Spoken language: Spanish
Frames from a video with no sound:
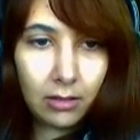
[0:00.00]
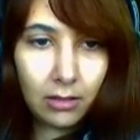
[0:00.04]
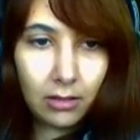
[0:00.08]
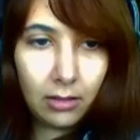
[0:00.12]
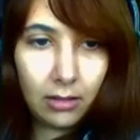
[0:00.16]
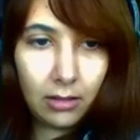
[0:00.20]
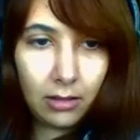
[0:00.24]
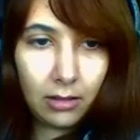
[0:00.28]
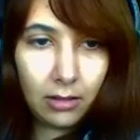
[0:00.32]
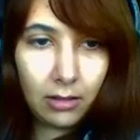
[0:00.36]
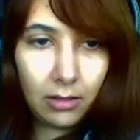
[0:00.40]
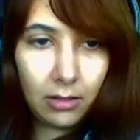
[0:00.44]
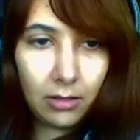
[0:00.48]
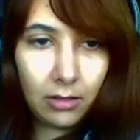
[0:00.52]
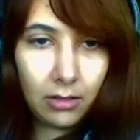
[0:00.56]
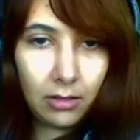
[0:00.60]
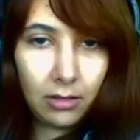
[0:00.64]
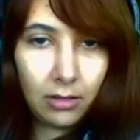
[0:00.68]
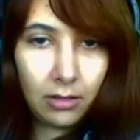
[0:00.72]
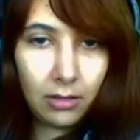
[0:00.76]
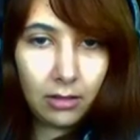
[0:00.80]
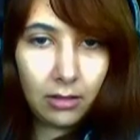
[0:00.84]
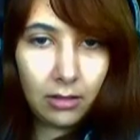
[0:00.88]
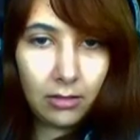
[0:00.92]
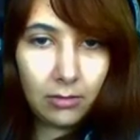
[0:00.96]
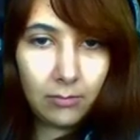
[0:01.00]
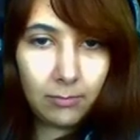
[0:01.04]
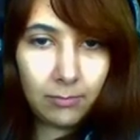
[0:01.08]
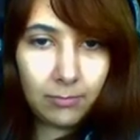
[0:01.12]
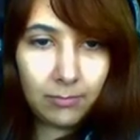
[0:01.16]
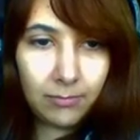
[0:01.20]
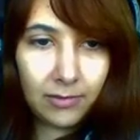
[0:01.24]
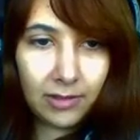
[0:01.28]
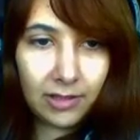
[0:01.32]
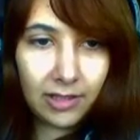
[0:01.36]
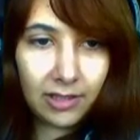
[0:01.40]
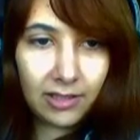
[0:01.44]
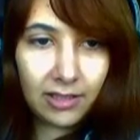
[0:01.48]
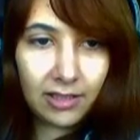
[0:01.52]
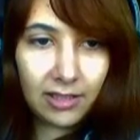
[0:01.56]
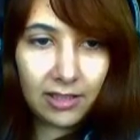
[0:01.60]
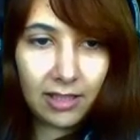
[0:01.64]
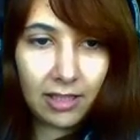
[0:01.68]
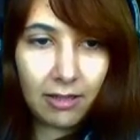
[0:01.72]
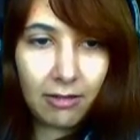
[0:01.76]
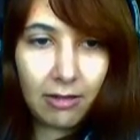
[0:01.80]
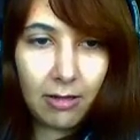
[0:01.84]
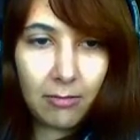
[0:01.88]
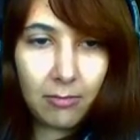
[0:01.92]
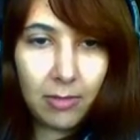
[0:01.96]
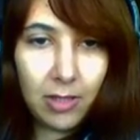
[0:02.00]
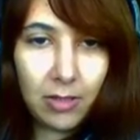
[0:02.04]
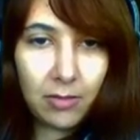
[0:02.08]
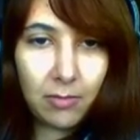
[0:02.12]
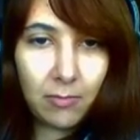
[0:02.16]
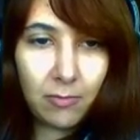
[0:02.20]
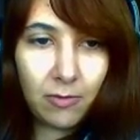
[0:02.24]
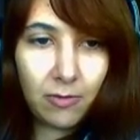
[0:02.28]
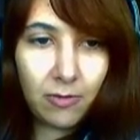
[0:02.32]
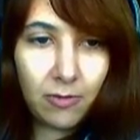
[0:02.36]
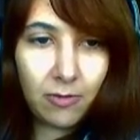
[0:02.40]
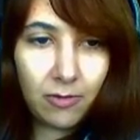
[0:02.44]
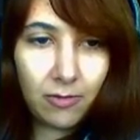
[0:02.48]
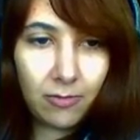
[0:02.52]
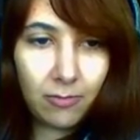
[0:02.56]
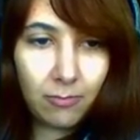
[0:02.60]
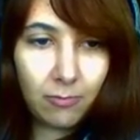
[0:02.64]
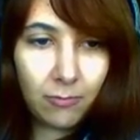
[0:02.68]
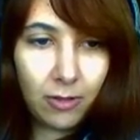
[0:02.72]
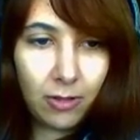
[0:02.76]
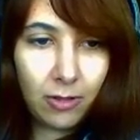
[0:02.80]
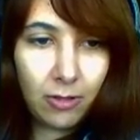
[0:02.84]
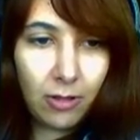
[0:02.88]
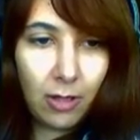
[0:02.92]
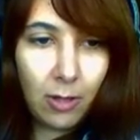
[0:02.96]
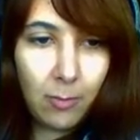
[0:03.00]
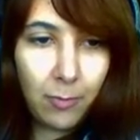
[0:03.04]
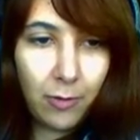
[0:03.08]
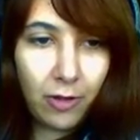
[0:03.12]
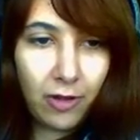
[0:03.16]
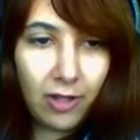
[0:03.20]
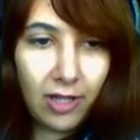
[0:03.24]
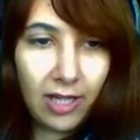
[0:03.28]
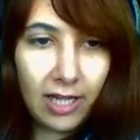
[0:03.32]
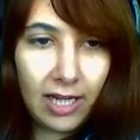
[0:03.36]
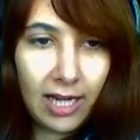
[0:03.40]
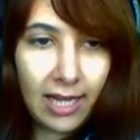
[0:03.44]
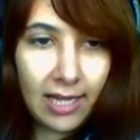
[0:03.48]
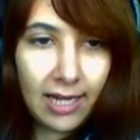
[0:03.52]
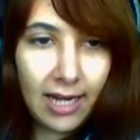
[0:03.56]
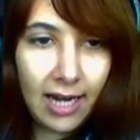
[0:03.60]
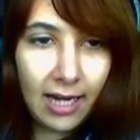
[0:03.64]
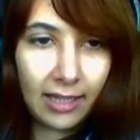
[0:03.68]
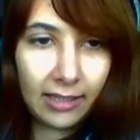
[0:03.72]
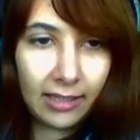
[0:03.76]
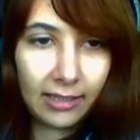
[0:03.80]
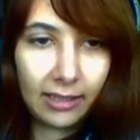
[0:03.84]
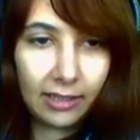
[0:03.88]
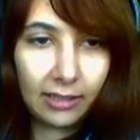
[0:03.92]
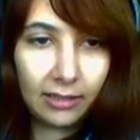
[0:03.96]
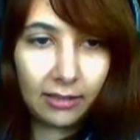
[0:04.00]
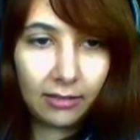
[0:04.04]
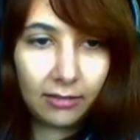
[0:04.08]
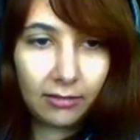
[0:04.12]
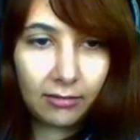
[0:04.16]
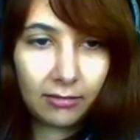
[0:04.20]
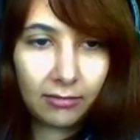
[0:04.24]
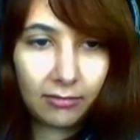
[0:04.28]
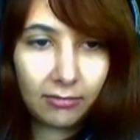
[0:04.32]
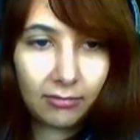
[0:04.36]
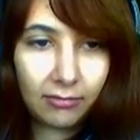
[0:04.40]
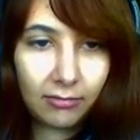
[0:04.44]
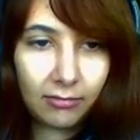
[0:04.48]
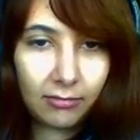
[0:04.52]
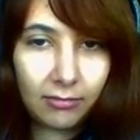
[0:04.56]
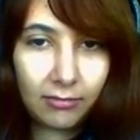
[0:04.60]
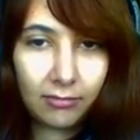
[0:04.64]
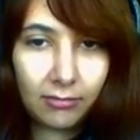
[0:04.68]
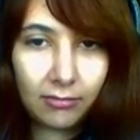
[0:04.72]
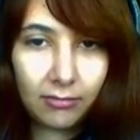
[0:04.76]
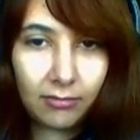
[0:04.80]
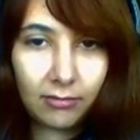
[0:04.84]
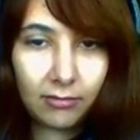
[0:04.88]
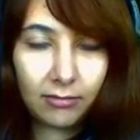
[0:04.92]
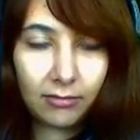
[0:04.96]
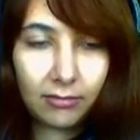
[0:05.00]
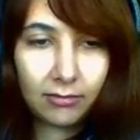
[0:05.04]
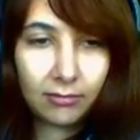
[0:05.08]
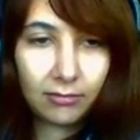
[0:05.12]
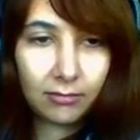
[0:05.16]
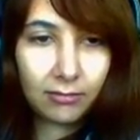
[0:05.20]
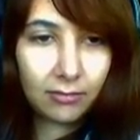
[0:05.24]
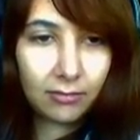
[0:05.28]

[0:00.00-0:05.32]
Eh, es que ahora mismo no. Bueno, le puedo dejar aquí. Sí, ahí.